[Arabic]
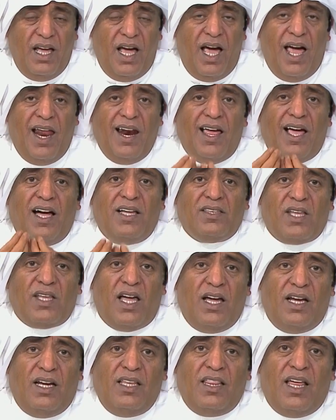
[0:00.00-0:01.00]
الخطأ
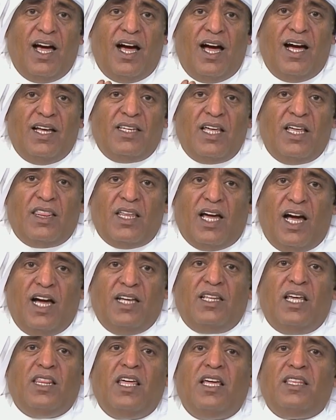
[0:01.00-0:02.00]
إذا حدث
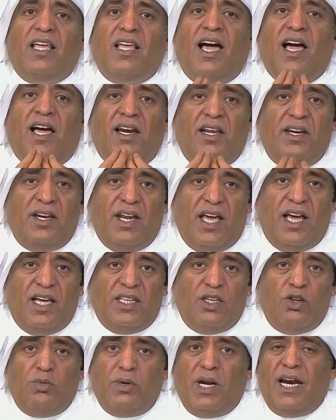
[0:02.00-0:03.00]
حدث داخل
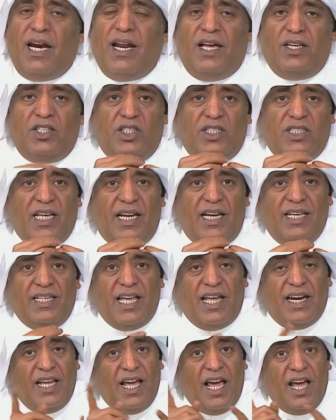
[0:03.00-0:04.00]
النادي ومن الأجهزة
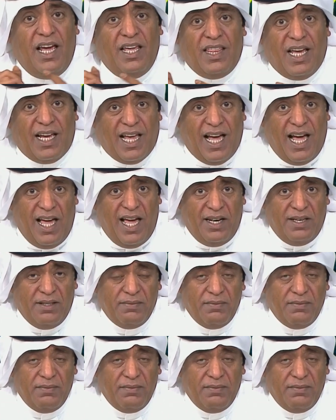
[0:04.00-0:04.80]
الإدارية إذا كان